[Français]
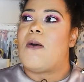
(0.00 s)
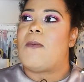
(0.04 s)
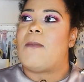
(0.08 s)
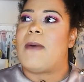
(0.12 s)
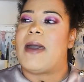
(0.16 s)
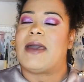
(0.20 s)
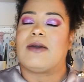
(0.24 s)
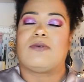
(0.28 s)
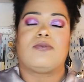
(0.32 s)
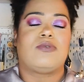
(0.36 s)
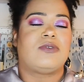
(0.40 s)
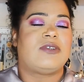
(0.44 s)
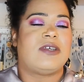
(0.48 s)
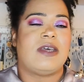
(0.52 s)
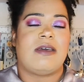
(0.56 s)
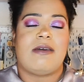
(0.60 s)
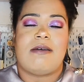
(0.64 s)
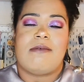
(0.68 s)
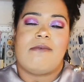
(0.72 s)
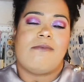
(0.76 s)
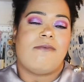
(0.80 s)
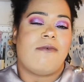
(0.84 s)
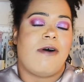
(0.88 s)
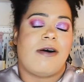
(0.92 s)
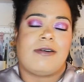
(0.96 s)
bah
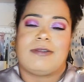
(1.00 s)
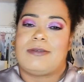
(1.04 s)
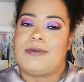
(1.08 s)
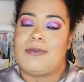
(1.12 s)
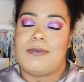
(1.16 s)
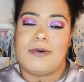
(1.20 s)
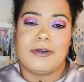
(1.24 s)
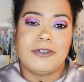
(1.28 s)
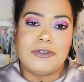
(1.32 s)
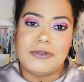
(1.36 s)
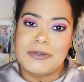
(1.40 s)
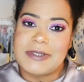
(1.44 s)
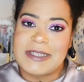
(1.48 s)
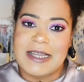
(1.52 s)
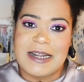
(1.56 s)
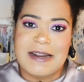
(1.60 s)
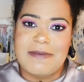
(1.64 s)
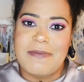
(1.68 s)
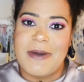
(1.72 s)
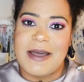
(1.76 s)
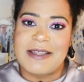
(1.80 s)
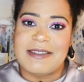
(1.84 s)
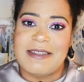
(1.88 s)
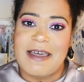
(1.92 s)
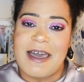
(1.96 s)
écoutez, moi en ce moment je suis
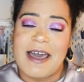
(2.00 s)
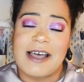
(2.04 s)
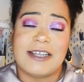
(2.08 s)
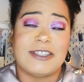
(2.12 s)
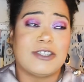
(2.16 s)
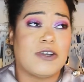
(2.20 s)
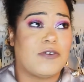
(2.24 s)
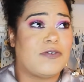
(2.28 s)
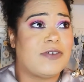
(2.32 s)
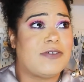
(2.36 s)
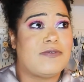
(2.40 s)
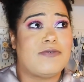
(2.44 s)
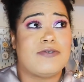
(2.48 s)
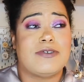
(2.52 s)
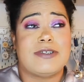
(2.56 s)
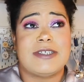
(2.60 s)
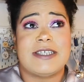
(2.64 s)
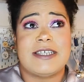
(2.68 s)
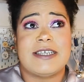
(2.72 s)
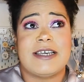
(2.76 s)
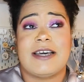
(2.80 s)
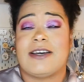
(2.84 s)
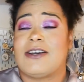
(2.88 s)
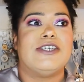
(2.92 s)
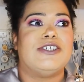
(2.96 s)
célibataire, j'ai envie de vous
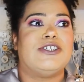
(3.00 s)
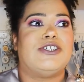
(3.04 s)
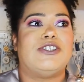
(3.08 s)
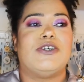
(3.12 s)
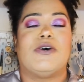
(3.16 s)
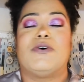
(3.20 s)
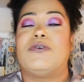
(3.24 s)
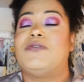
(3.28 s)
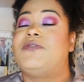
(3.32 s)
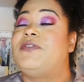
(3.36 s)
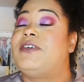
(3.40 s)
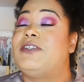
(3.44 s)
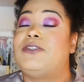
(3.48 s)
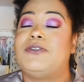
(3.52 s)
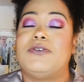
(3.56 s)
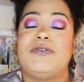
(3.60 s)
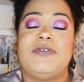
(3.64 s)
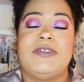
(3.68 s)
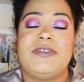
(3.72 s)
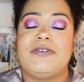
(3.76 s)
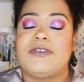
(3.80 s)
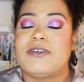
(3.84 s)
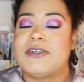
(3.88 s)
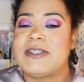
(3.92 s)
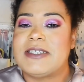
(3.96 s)
dire, j'ai envie de
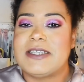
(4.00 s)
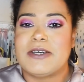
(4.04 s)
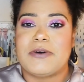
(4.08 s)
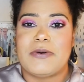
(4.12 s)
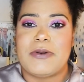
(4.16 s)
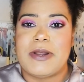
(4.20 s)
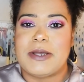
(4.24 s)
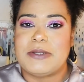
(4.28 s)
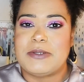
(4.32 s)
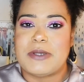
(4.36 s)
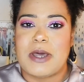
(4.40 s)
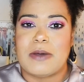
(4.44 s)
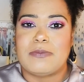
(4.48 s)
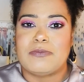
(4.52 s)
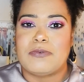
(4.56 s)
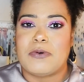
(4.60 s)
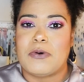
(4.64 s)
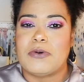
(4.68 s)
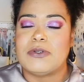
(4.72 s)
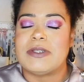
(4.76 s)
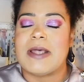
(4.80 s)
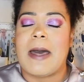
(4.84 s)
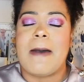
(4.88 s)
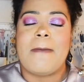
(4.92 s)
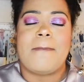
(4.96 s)
vivre ces relations
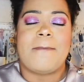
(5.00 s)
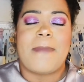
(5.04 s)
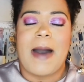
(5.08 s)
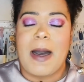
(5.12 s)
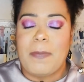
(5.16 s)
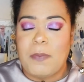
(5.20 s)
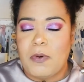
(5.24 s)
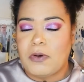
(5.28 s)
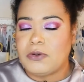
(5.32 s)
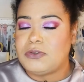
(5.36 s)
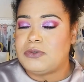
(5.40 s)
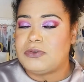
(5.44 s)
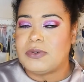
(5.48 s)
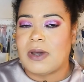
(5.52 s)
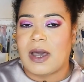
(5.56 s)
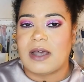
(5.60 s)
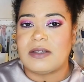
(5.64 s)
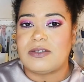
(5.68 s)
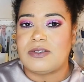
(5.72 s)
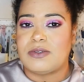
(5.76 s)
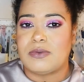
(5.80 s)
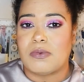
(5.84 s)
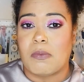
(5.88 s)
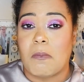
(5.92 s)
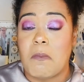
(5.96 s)
amoureuses par
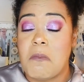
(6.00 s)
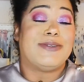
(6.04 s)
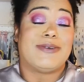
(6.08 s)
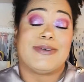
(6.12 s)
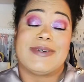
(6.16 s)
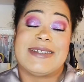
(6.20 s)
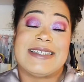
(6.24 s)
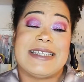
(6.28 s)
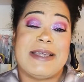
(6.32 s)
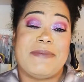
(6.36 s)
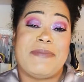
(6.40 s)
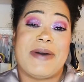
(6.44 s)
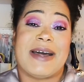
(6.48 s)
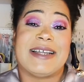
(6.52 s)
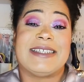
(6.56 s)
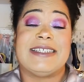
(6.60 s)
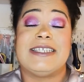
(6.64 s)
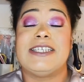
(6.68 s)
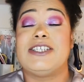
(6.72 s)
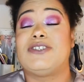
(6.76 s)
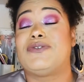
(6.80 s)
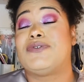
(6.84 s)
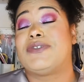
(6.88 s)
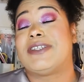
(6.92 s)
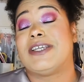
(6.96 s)
procuration. Donc c'est
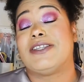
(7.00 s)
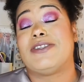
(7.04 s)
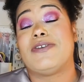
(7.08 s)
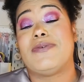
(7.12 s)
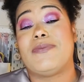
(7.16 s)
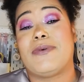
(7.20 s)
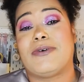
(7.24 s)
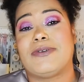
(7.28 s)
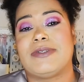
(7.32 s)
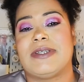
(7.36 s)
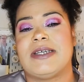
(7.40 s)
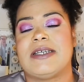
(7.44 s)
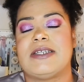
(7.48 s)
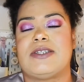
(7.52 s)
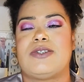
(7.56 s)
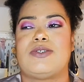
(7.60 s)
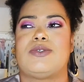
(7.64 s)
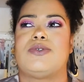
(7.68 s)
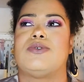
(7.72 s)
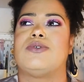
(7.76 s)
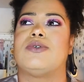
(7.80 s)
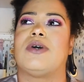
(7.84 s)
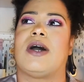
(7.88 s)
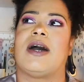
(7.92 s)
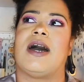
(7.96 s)
parti, je vous ai demandé
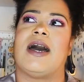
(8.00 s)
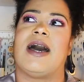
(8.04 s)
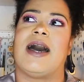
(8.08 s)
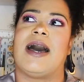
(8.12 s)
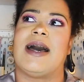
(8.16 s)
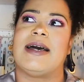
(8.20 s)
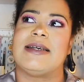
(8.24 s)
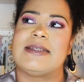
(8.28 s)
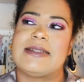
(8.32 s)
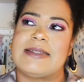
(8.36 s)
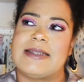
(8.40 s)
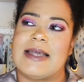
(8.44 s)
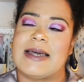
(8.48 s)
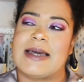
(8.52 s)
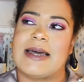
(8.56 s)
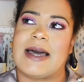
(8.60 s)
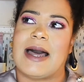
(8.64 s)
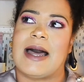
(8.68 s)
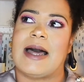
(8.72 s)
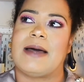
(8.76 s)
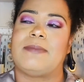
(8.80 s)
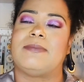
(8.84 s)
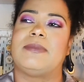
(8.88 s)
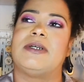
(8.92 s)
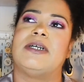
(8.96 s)
sur
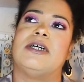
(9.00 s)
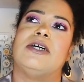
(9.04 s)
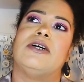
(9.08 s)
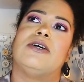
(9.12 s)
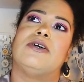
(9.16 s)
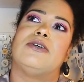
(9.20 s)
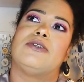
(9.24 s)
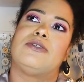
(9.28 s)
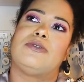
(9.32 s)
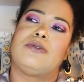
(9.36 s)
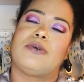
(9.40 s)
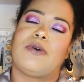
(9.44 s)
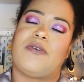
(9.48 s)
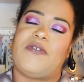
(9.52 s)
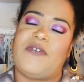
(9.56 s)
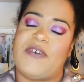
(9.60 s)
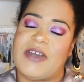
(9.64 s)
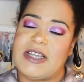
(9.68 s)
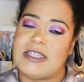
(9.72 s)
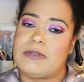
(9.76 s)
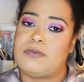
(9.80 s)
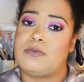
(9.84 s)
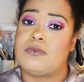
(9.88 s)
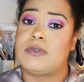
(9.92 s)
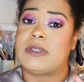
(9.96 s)
Instagram, sur
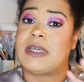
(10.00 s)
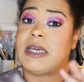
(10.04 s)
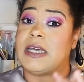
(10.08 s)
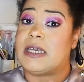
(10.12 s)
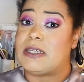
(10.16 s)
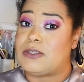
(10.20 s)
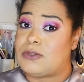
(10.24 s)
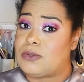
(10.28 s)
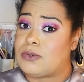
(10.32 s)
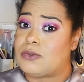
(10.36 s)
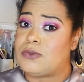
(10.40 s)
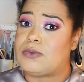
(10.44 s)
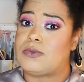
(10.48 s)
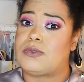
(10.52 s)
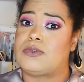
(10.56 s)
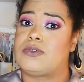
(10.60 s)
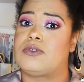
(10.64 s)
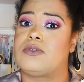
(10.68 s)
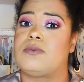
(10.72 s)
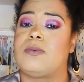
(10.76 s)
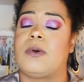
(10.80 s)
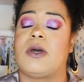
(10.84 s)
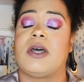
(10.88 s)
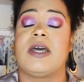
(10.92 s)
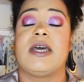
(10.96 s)
Facebook et sur
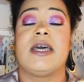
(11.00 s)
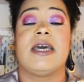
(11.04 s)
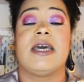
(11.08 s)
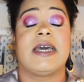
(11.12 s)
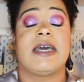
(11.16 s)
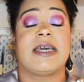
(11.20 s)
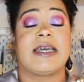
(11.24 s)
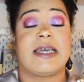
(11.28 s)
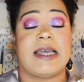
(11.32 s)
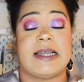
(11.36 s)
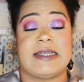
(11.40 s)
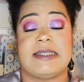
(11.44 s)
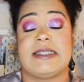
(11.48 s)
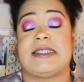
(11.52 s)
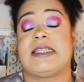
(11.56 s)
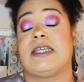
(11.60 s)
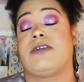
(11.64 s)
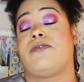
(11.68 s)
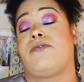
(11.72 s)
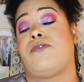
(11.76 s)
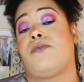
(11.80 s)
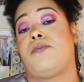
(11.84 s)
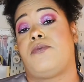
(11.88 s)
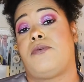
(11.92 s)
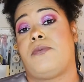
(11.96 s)
YouTube quelles
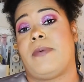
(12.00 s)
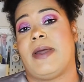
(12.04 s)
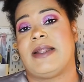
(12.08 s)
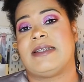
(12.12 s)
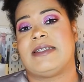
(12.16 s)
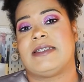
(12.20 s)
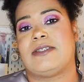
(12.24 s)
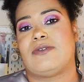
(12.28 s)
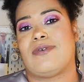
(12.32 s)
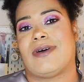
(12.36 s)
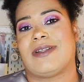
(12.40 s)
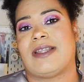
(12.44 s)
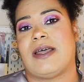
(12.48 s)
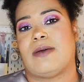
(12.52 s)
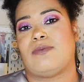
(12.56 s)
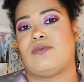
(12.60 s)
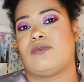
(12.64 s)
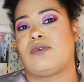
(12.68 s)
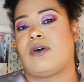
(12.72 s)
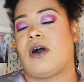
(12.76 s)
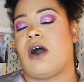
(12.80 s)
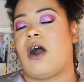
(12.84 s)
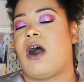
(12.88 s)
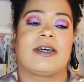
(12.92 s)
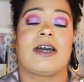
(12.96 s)
étaient vos plus belles histoires
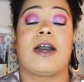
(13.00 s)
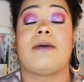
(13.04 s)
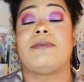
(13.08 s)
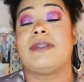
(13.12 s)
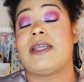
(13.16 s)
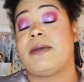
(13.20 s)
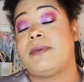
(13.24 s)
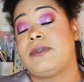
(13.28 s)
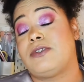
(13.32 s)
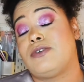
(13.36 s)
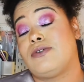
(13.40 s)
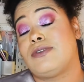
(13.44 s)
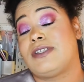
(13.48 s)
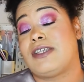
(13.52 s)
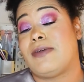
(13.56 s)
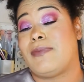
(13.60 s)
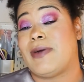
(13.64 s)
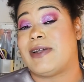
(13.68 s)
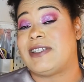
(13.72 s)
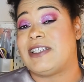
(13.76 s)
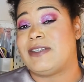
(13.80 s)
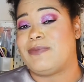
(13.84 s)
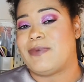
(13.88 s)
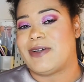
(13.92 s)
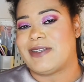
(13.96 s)
d'amour. Comme d'habitude, c'est
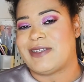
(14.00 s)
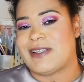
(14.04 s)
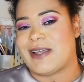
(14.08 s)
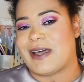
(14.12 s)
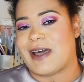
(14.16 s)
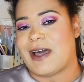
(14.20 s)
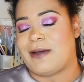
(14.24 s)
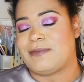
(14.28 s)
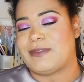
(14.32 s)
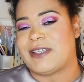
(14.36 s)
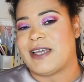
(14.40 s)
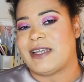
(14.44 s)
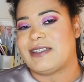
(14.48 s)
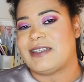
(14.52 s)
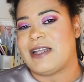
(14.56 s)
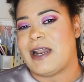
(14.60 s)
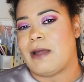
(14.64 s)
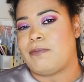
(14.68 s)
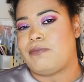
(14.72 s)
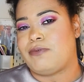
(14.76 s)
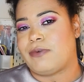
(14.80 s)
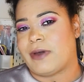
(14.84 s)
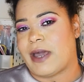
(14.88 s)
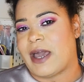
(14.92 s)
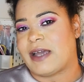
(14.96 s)
ma team Instagram qui a été
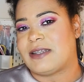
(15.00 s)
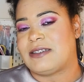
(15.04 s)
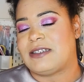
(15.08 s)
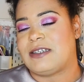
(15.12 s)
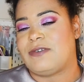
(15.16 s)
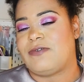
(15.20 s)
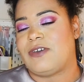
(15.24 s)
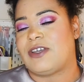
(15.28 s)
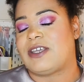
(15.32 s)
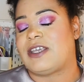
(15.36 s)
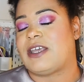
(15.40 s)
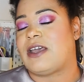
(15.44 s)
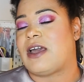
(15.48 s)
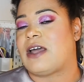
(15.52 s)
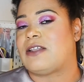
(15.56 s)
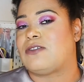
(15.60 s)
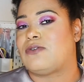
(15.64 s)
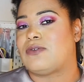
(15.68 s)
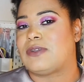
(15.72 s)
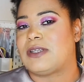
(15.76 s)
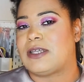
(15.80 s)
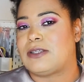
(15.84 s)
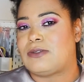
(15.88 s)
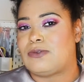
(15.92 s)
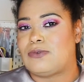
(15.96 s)
la plus réactive et qui a
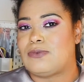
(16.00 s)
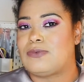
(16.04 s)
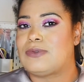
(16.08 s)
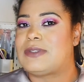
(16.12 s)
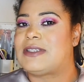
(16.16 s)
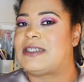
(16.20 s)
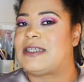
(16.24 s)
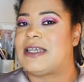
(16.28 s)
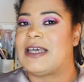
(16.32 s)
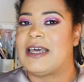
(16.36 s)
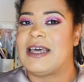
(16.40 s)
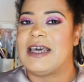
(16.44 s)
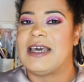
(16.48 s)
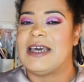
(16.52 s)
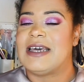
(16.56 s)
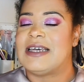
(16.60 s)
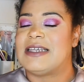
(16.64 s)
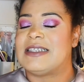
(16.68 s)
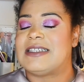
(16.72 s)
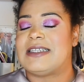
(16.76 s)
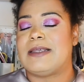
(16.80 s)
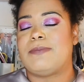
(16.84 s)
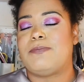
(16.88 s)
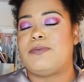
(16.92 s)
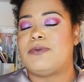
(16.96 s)
donné toutes
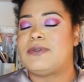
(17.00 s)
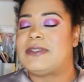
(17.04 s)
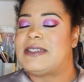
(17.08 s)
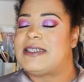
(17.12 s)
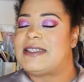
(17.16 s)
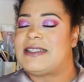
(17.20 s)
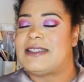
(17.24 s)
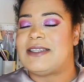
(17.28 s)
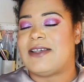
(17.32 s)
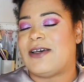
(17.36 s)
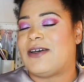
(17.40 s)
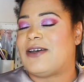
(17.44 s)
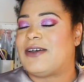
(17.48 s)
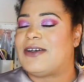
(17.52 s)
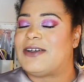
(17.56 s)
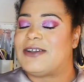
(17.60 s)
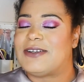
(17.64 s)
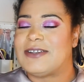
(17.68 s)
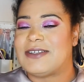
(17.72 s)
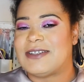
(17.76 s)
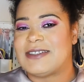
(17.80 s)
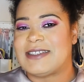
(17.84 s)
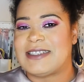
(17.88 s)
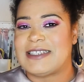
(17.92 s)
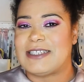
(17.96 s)
ces petites
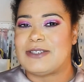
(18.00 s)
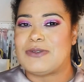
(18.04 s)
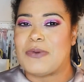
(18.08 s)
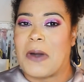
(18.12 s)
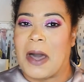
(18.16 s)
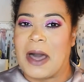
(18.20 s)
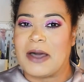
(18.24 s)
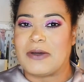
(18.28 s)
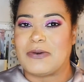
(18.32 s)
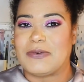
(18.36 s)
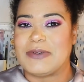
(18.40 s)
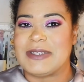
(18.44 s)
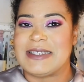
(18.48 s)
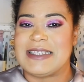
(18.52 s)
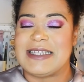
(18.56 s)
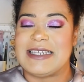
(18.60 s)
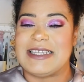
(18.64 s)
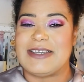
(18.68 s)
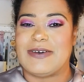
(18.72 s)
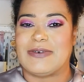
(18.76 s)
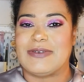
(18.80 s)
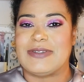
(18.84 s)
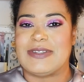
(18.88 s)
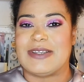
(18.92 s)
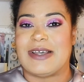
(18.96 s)
euh, histoires
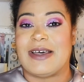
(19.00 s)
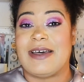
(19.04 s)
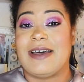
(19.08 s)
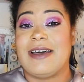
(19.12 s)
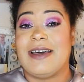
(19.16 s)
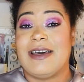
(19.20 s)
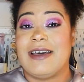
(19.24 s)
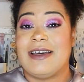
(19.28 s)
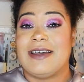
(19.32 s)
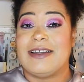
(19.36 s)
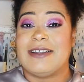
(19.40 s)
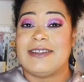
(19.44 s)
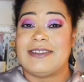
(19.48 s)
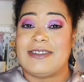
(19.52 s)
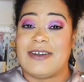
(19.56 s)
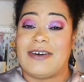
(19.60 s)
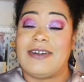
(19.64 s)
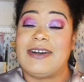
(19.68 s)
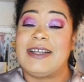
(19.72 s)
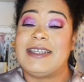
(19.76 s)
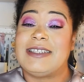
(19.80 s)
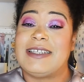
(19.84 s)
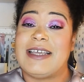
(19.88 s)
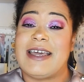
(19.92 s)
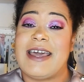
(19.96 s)
croustillantes
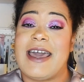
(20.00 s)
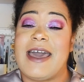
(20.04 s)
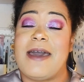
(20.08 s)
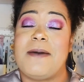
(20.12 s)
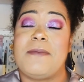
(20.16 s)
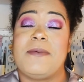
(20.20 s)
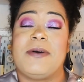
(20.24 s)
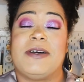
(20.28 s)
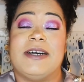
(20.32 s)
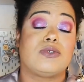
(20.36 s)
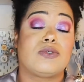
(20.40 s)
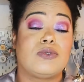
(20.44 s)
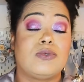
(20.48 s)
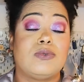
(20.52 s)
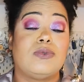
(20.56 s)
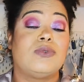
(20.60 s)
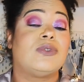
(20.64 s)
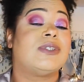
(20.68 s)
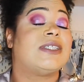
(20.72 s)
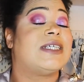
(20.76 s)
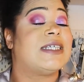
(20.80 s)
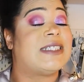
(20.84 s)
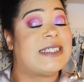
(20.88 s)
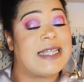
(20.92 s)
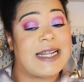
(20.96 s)
dans les DM. Du coup,
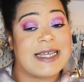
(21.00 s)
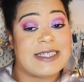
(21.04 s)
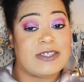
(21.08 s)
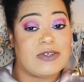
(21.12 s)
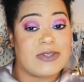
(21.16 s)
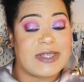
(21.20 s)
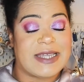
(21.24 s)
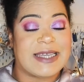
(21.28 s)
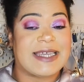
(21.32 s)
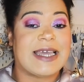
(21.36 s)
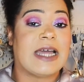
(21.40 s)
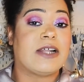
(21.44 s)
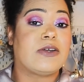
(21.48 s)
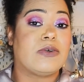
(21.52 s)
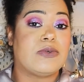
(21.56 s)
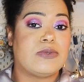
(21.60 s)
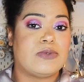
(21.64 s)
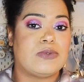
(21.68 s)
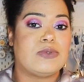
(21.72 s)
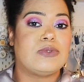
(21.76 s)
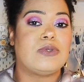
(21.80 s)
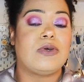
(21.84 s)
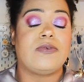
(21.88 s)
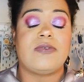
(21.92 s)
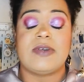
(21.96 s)
j'ai sélectionné
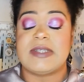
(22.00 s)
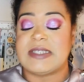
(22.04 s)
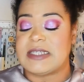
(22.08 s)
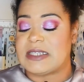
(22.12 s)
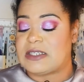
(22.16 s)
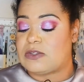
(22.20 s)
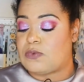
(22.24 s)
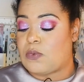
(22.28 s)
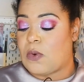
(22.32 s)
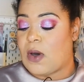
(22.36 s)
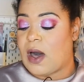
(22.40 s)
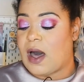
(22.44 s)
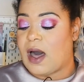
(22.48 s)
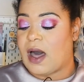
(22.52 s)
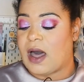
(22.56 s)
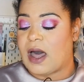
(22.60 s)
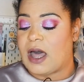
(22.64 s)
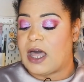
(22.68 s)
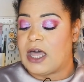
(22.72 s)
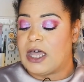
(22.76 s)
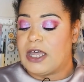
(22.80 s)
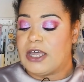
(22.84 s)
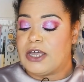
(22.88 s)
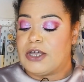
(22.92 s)
quelques-unes de vos histoires.